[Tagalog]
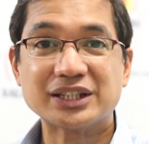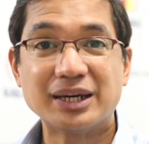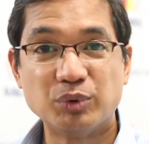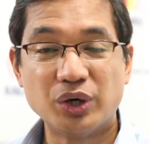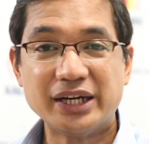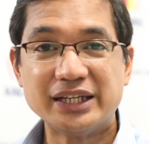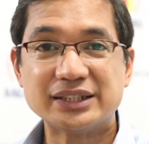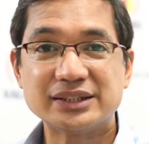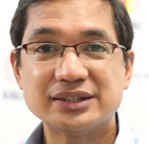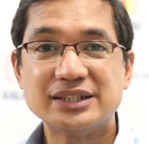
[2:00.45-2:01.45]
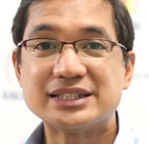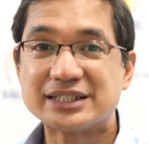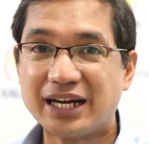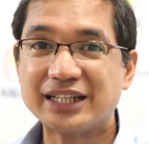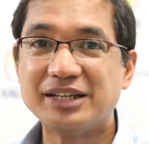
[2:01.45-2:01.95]
at kabuhayan
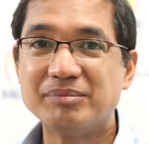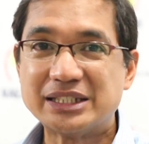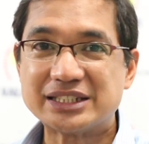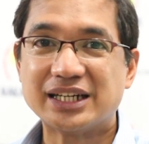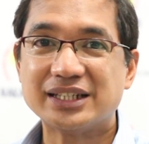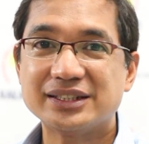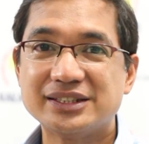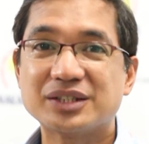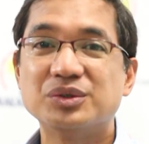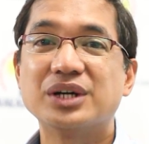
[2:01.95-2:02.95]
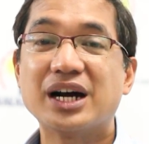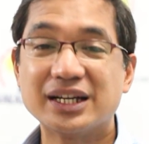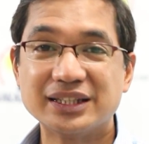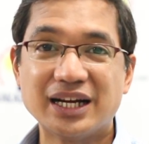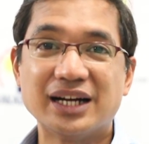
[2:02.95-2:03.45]
sa ating bansa, siya kung
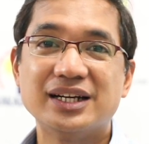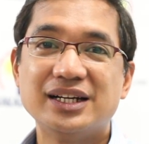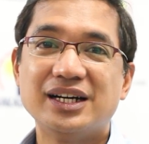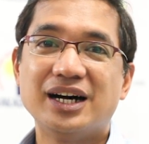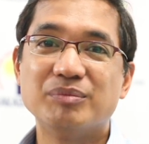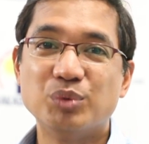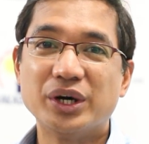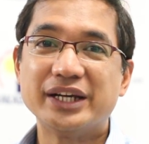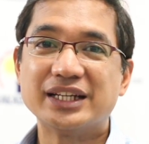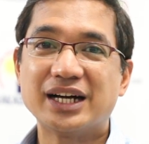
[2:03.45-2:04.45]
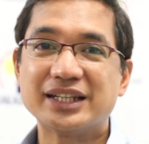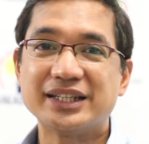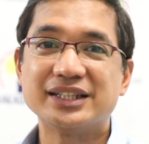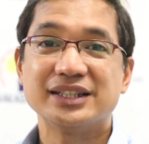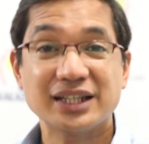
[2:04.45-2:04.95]
gaganda ang buhay ng ating
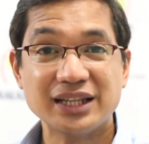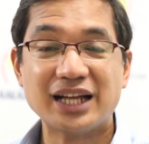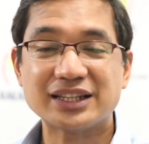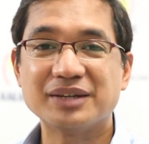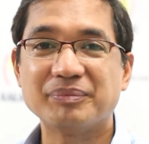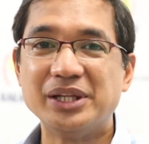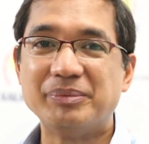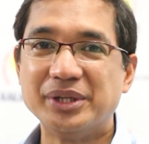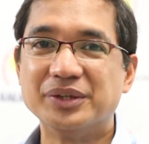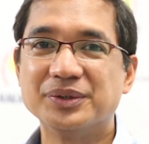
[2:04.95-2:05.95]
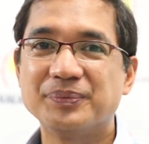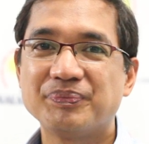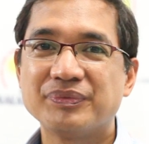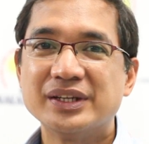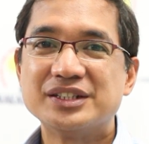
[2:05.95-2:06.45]
ng lahat ng Pilipino.
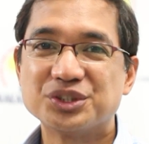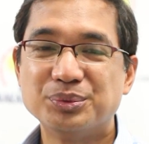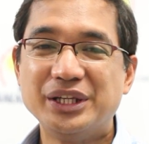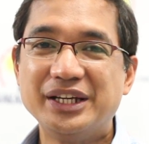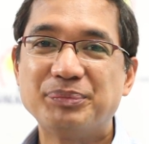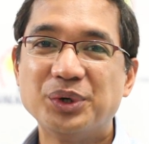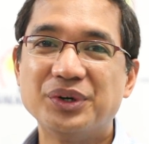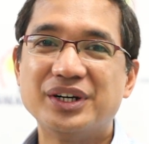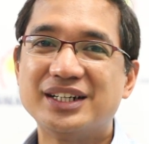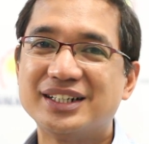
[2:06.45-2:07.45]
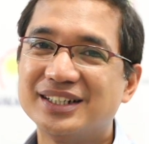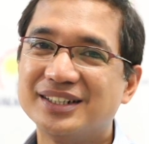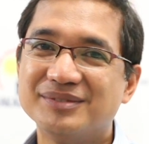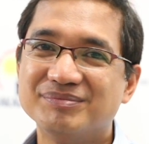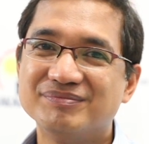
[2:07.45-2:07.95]
So muli po,
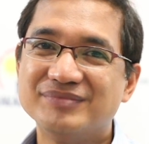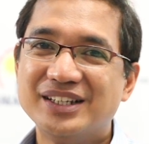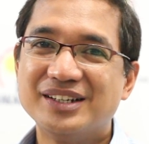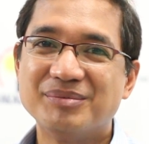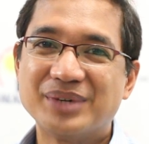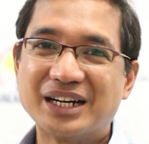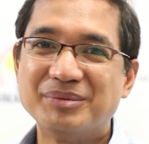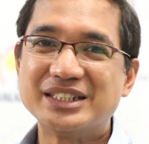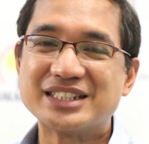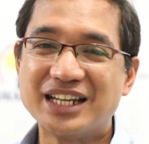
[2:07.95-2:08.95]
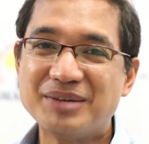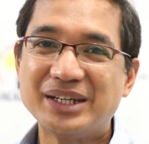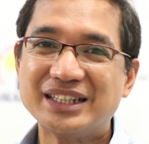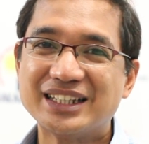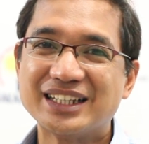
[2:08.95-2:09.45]
um, maraming
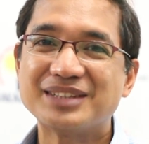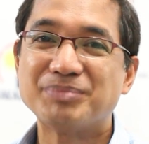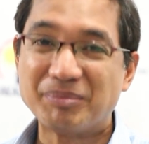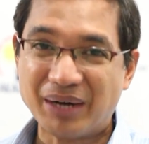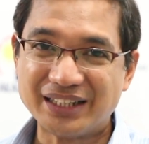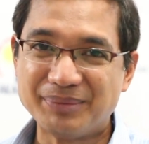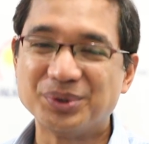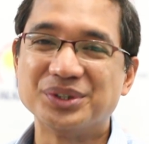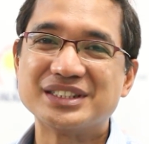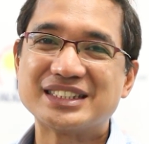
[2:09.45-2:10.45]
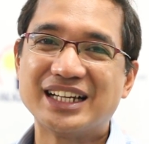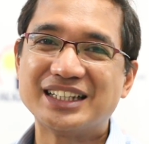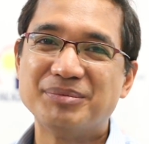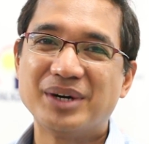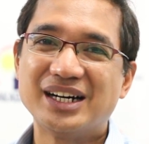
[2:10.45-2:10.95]
salamat at pagbati po sa
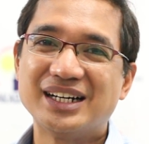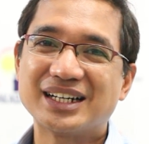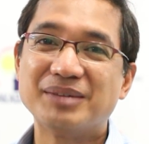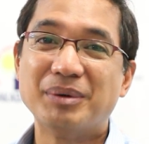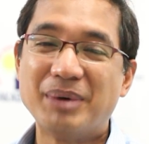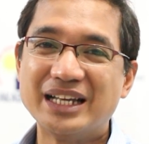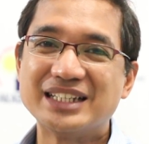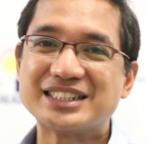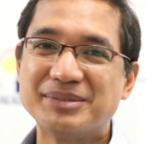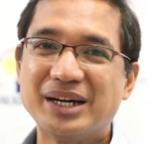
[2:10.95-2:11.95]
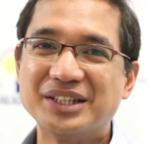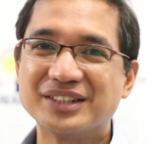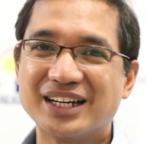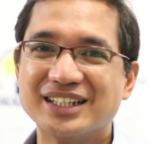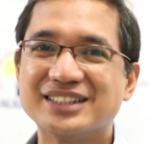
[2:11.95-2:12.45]
ating mga kababayan sa Ibayong
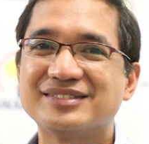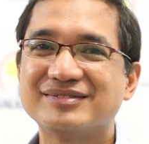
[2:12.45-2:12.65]
Dagat.